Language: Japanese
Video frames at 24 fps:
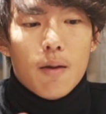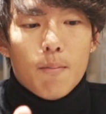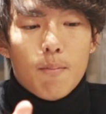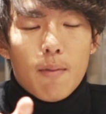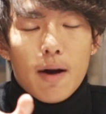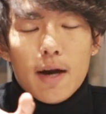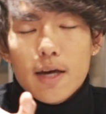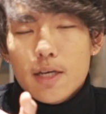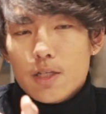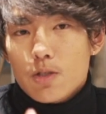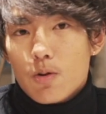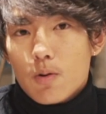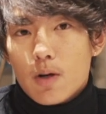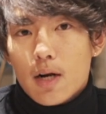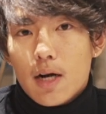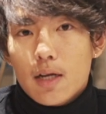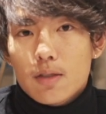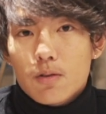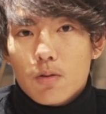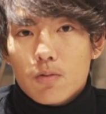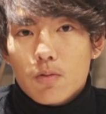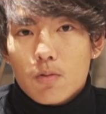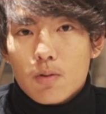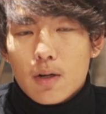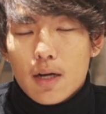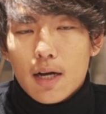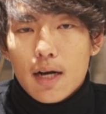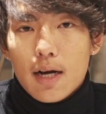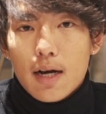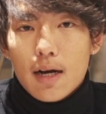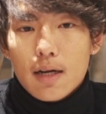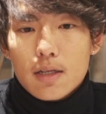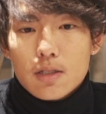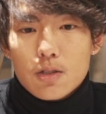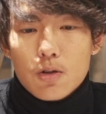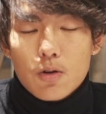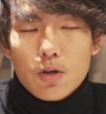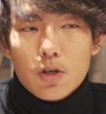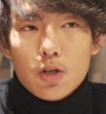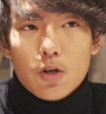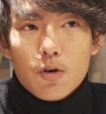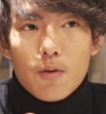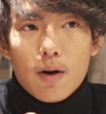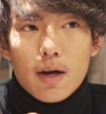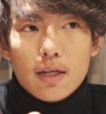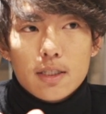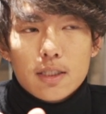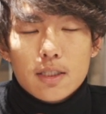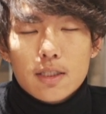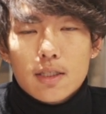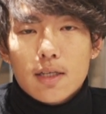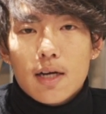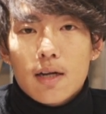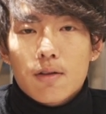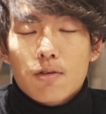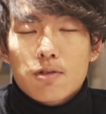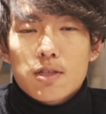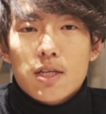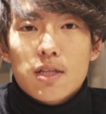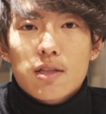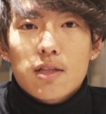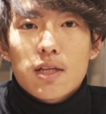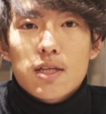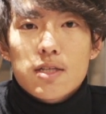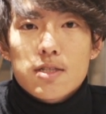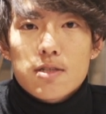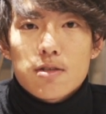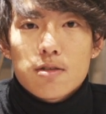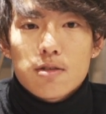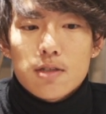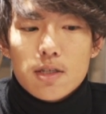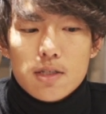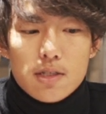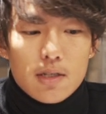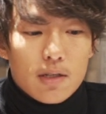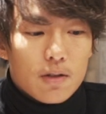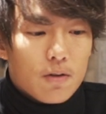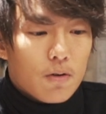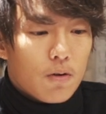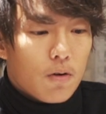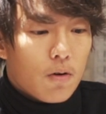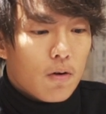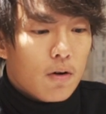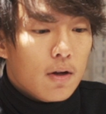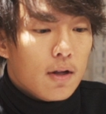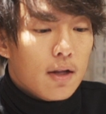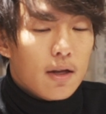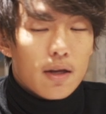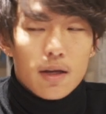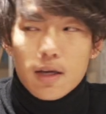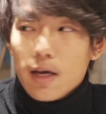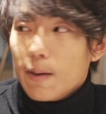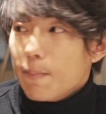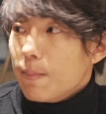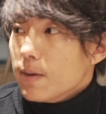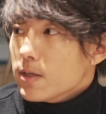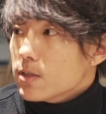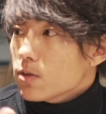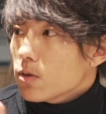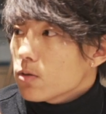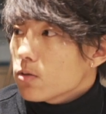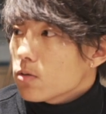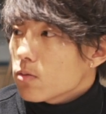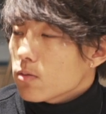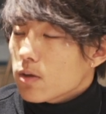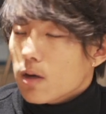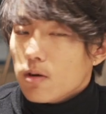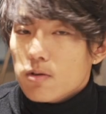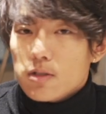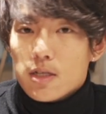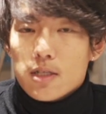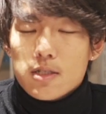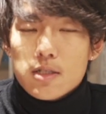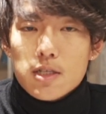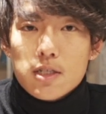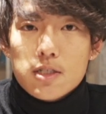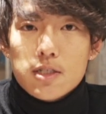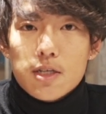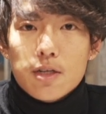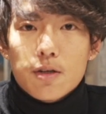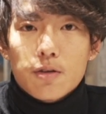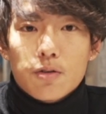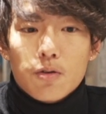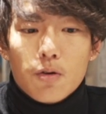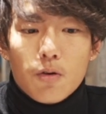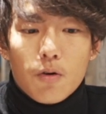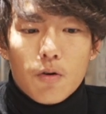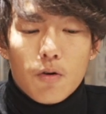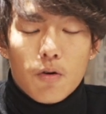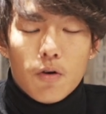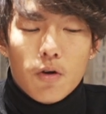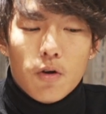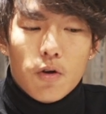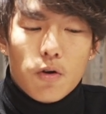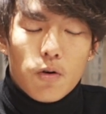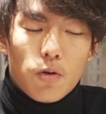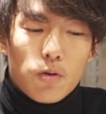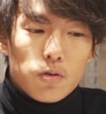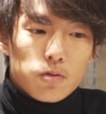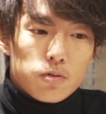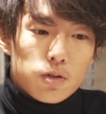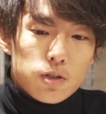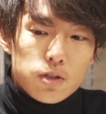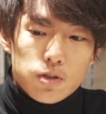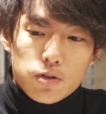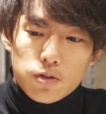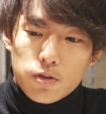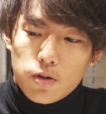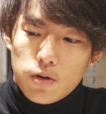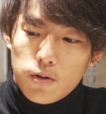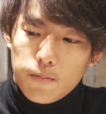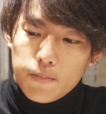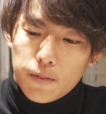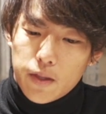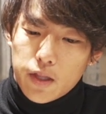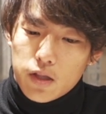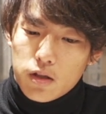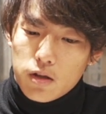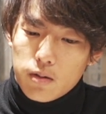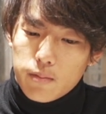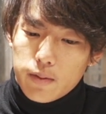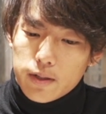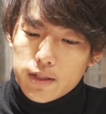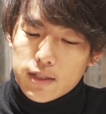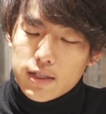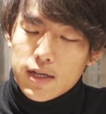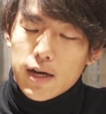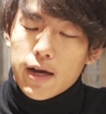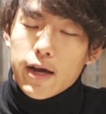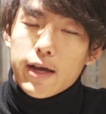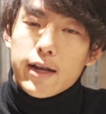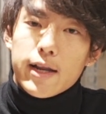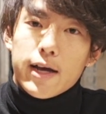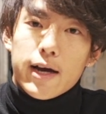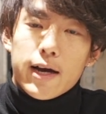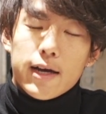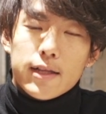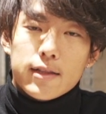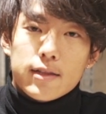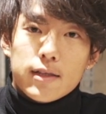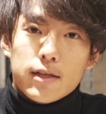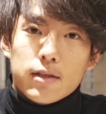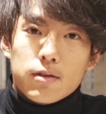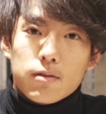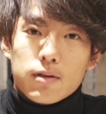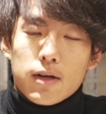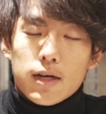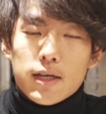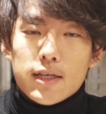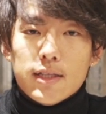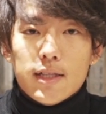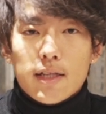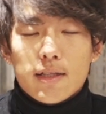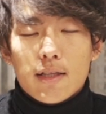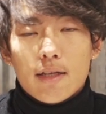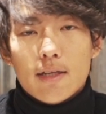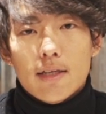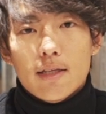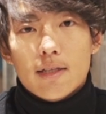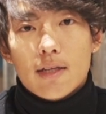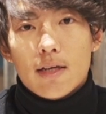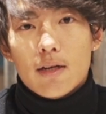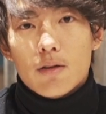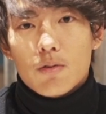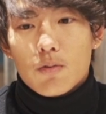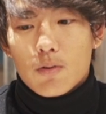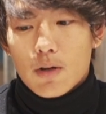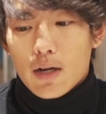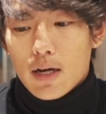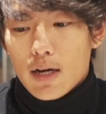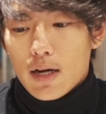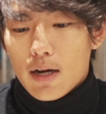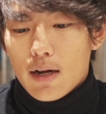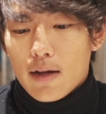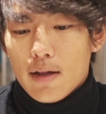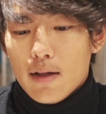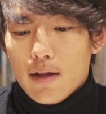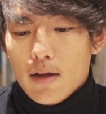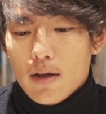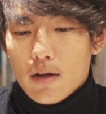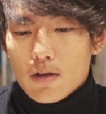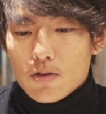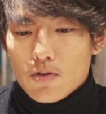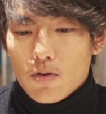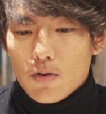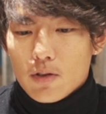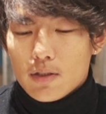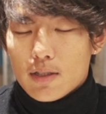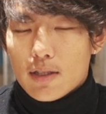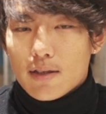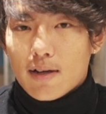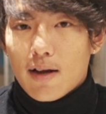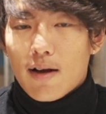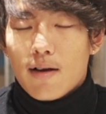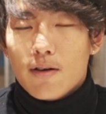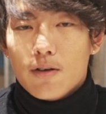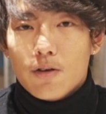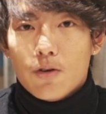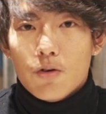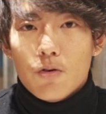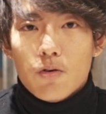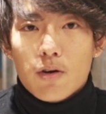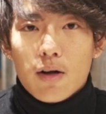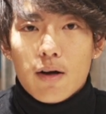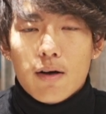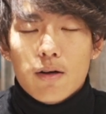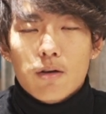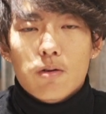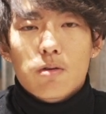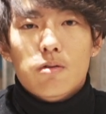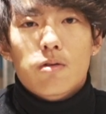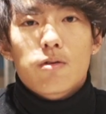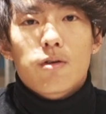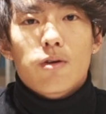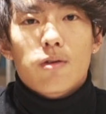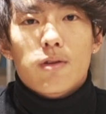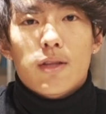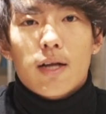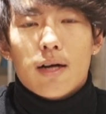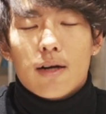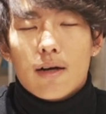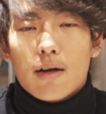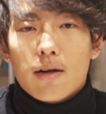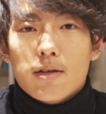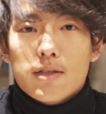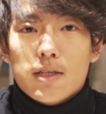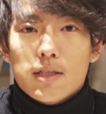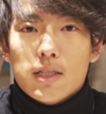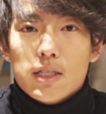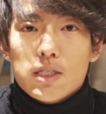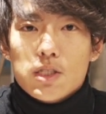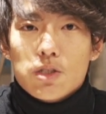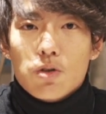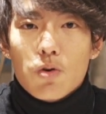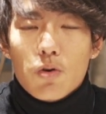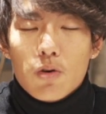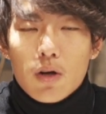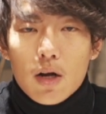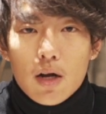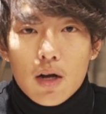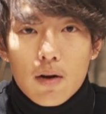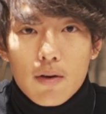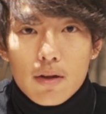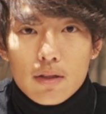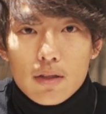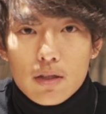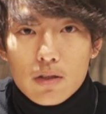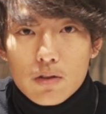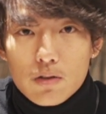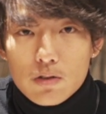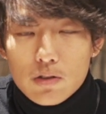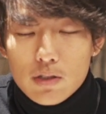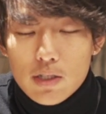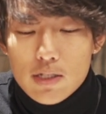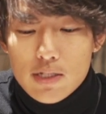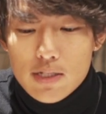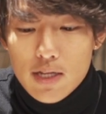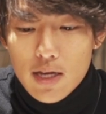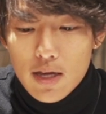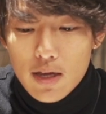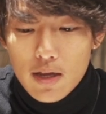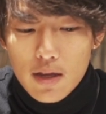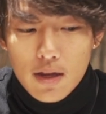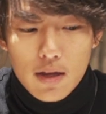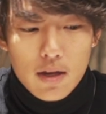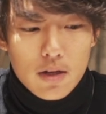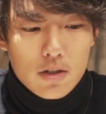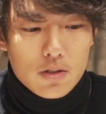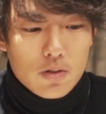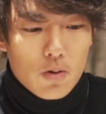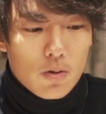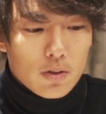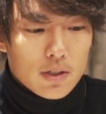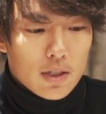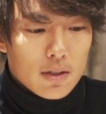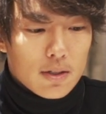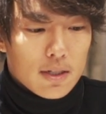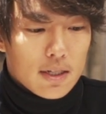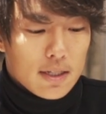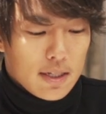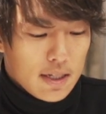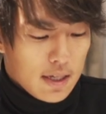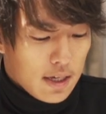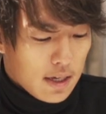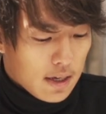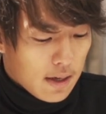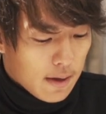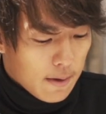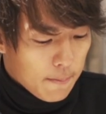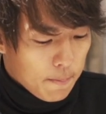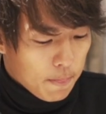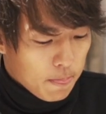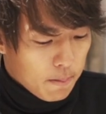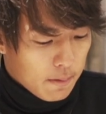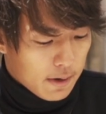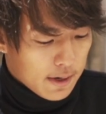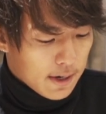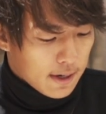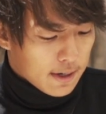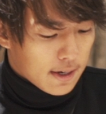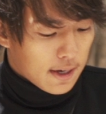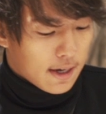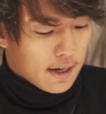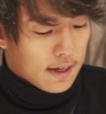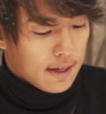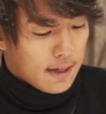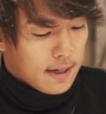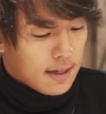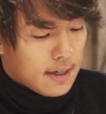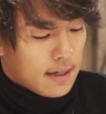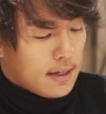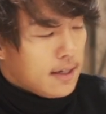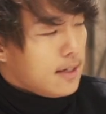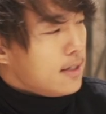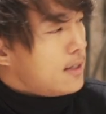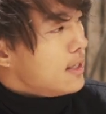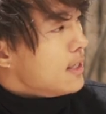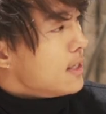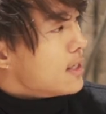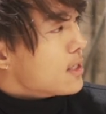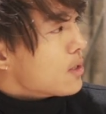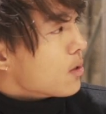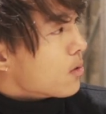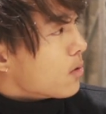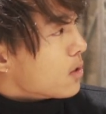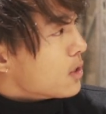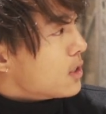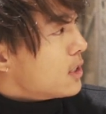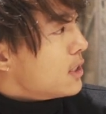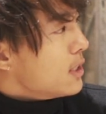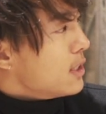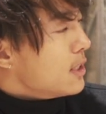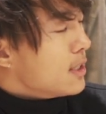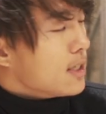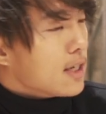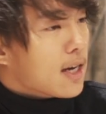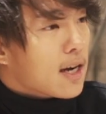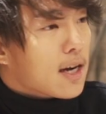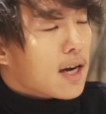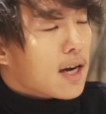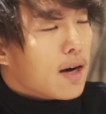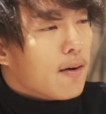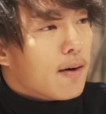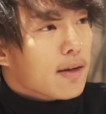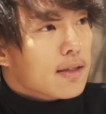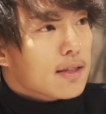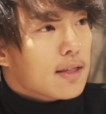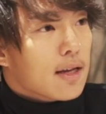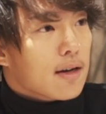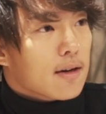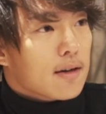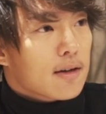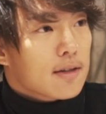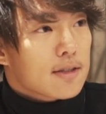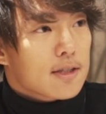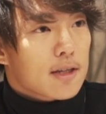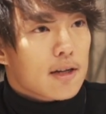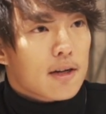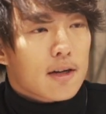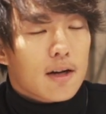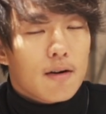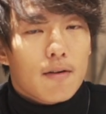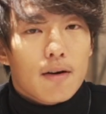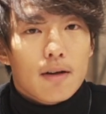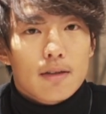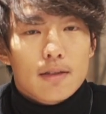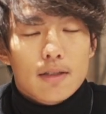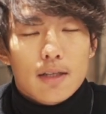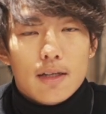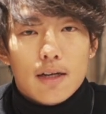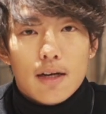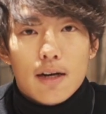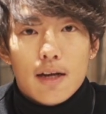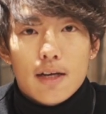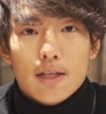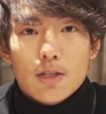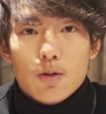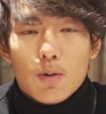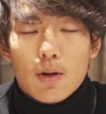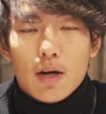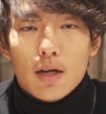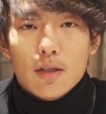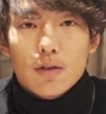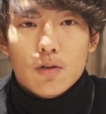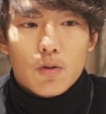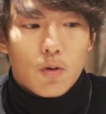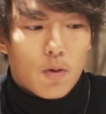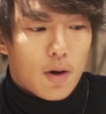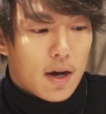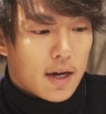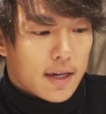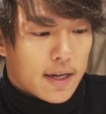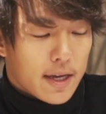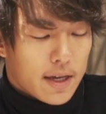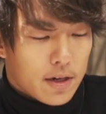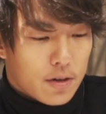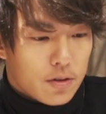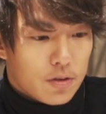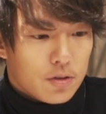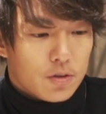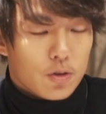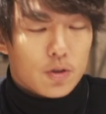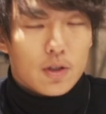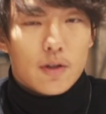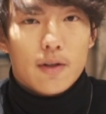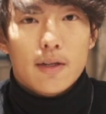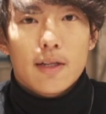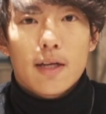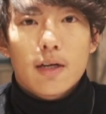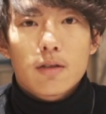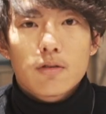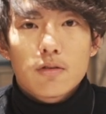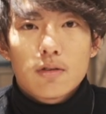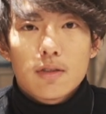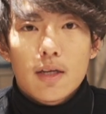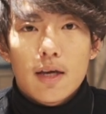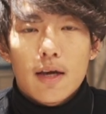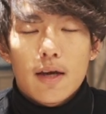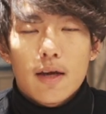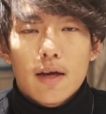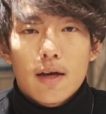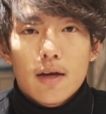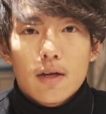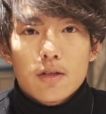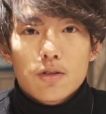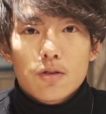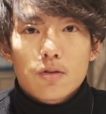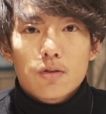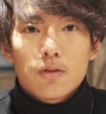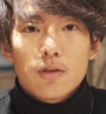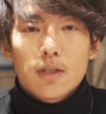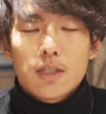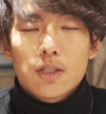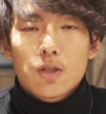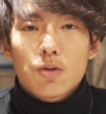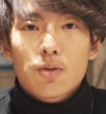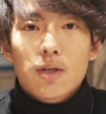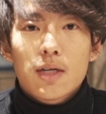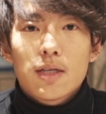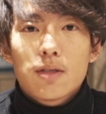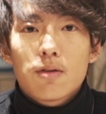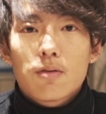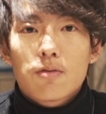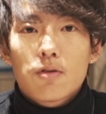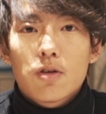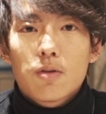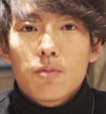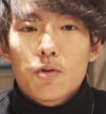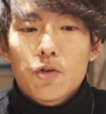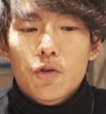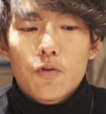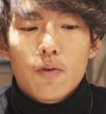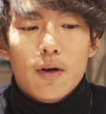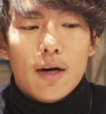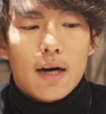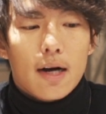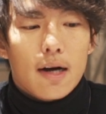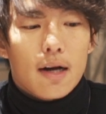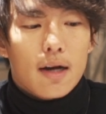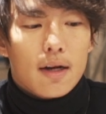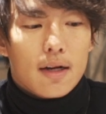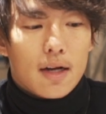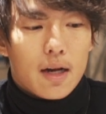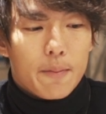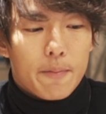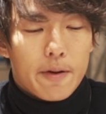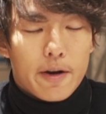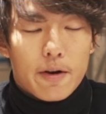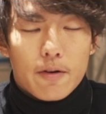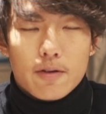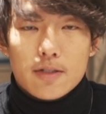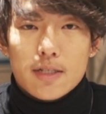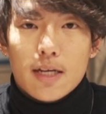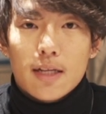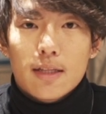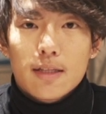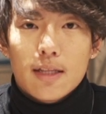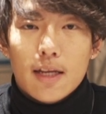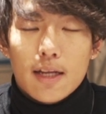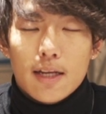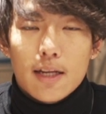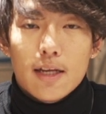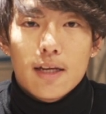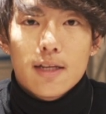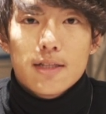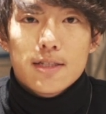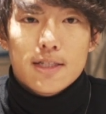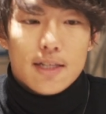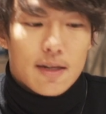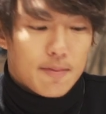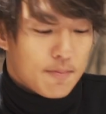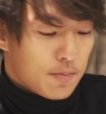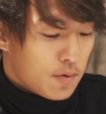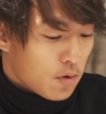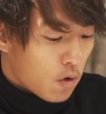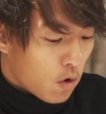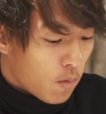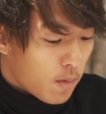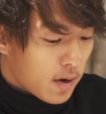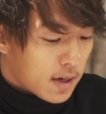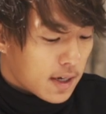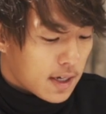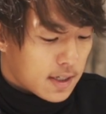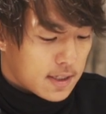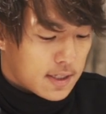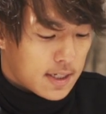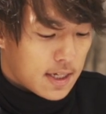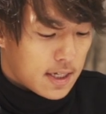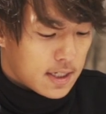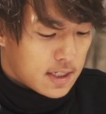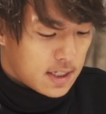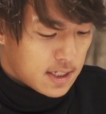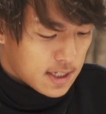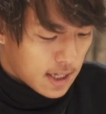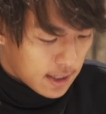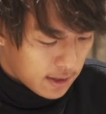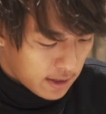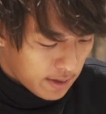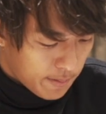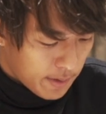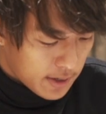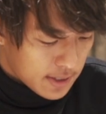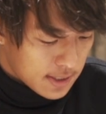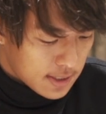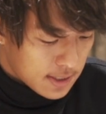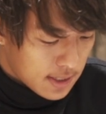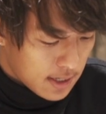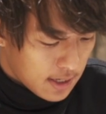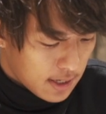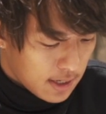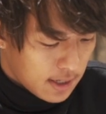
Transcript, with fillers: まあ、ISO 感度とかそういうのはしっかりと設定するんですけどやっぱり外とかを撮影してると本当にその例えば日陰に入ったりとか日向にいたりとかそういった環境を変わることによって明るさってすごく関わってくるんですねそういった時にまあなんかいちいちそのシーンが変わった明るさが変わったから ISO 感度を上げるのではなくてそこの ISO 感度というものはカメラの設定に全部お任せしちゃってます